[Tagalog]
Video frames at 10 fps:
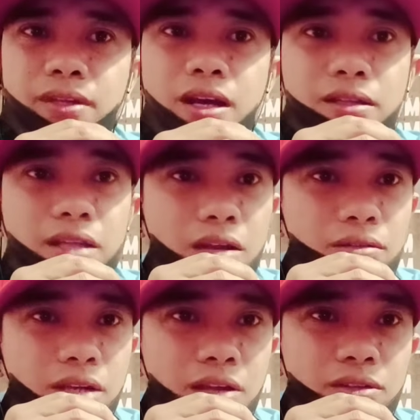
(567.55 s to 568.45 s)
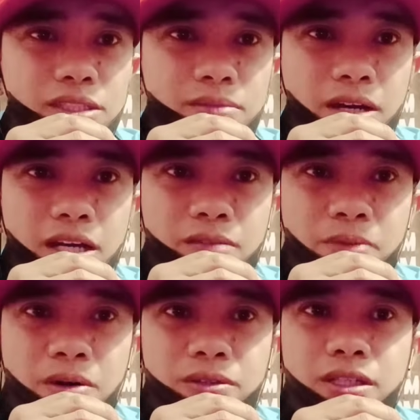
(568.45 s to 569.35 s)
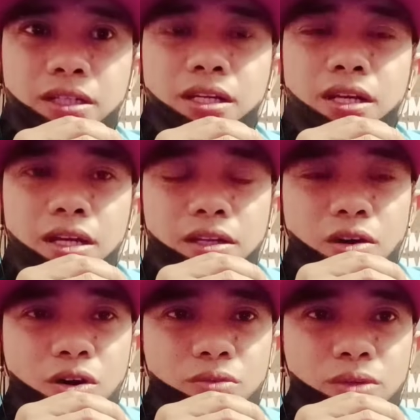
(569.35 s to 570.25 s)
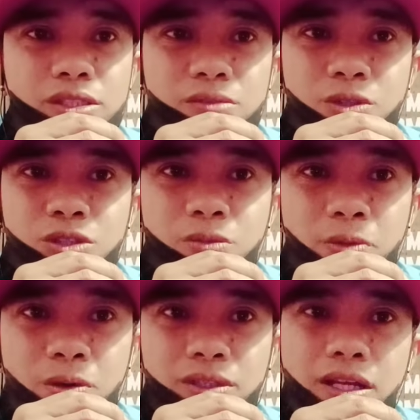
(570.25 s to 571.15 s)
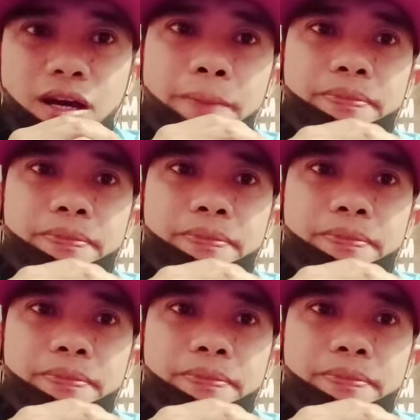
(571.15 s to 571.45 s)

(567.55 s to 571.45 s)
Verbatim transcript: at lalong-lalo na sa mga head founder na always sumusuporta